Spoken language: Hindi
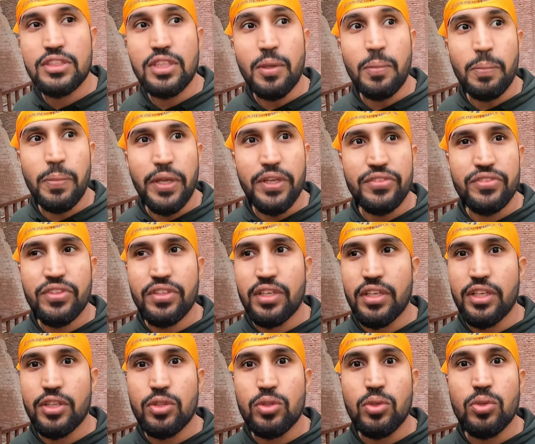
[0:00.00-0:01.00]

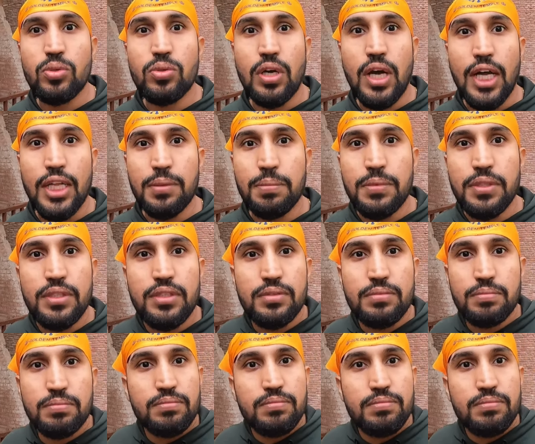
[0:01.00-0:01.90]
सरप्राइजिंगली तो आदमी